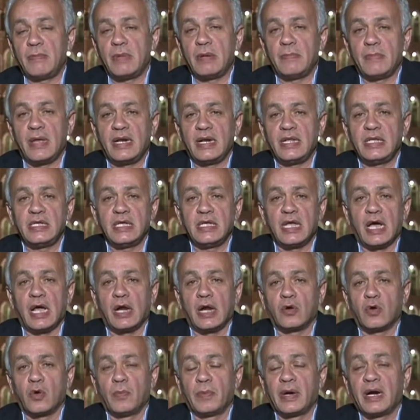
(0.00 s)
المالية
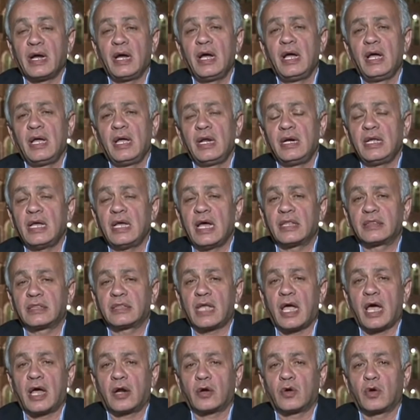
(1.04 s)
الكبرى
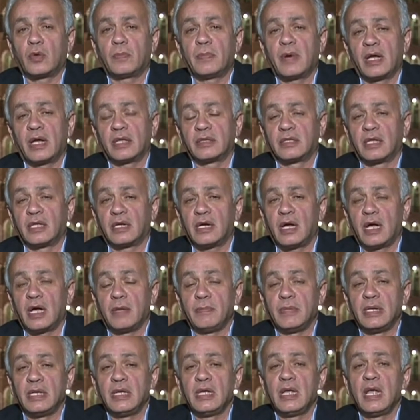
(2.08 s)
للتهرب
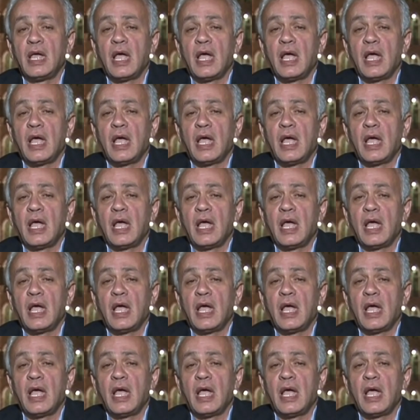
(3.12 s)
الضرائبي